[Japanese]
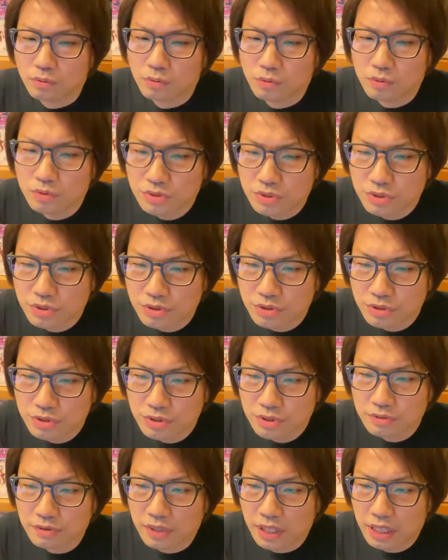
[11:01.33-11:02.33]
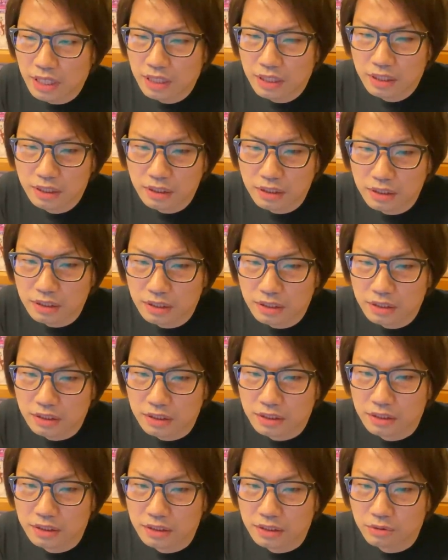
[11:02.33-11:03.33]
うん、欧州
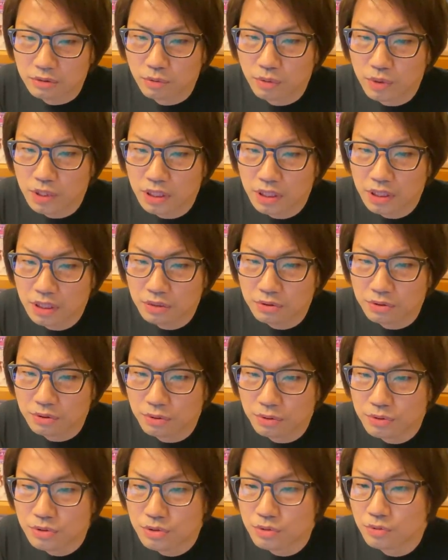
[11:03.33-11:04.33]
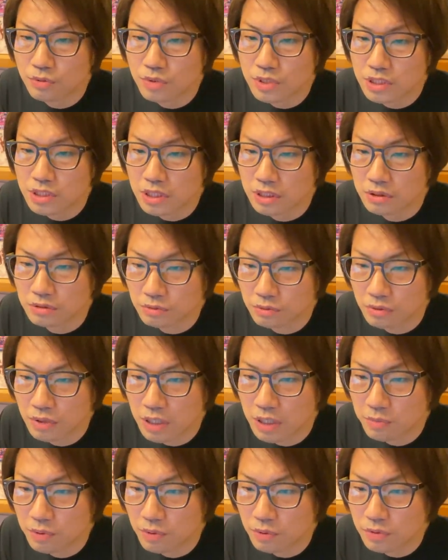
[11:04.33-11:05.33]
ツアー合計で約よんじゅっこうえん近くの
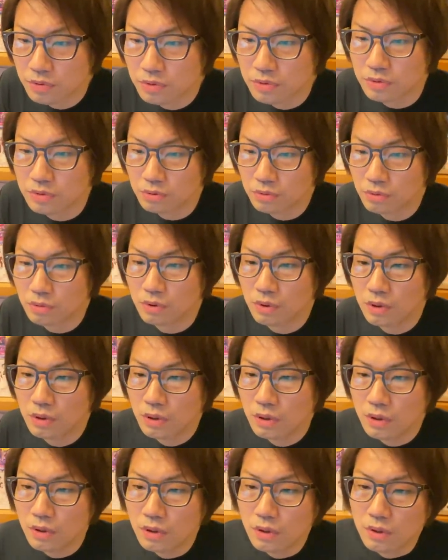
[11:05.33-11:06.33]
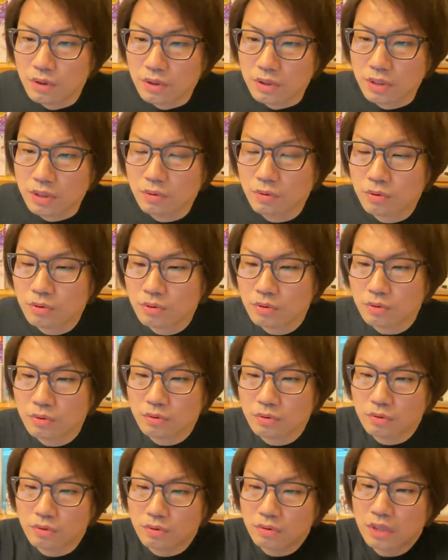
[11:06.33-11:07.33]
ライブ本数と、日本
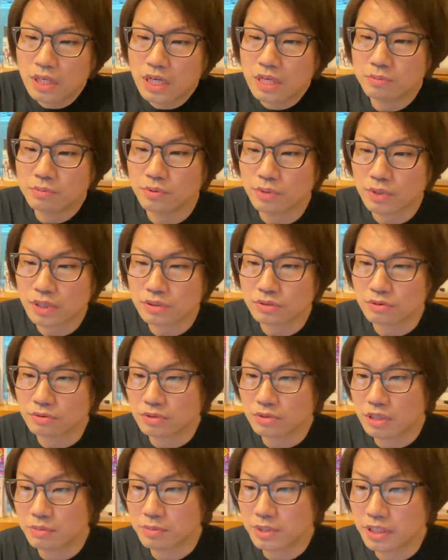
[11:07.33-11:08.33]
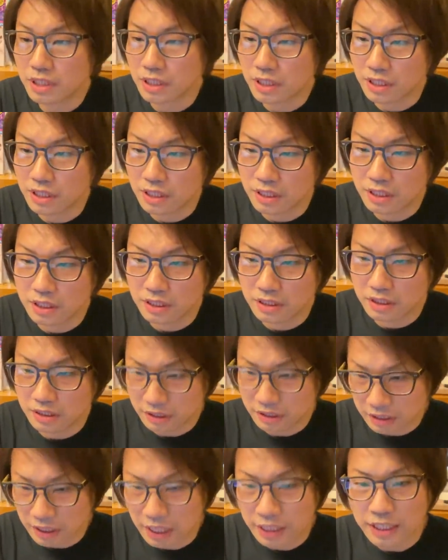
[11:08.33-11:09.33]
のライブの数と比べたら
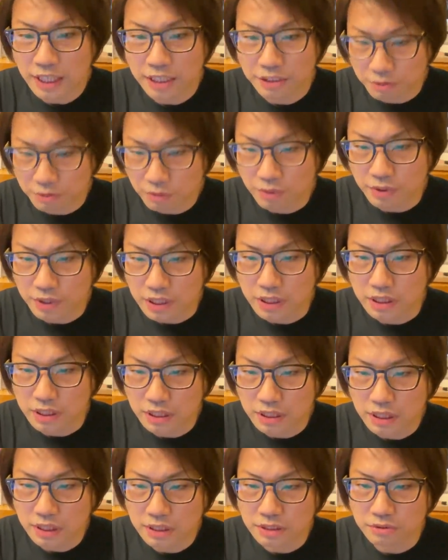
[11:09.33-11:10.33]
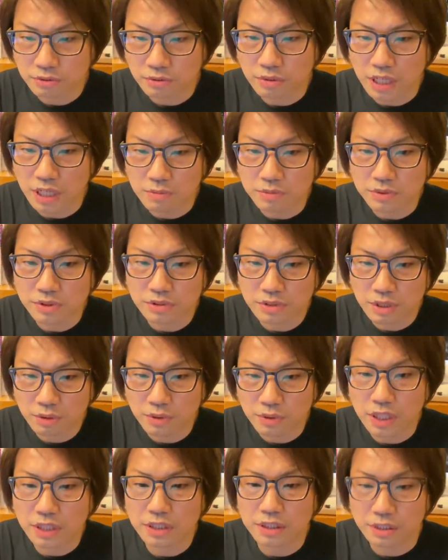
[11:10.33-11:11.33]
かなり多い数のライブツアー
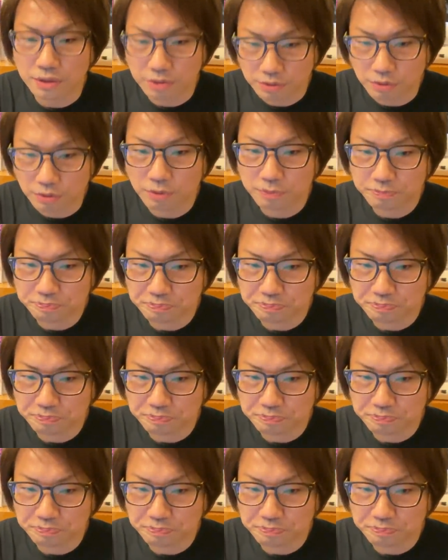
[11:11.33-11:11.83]
をやっていると。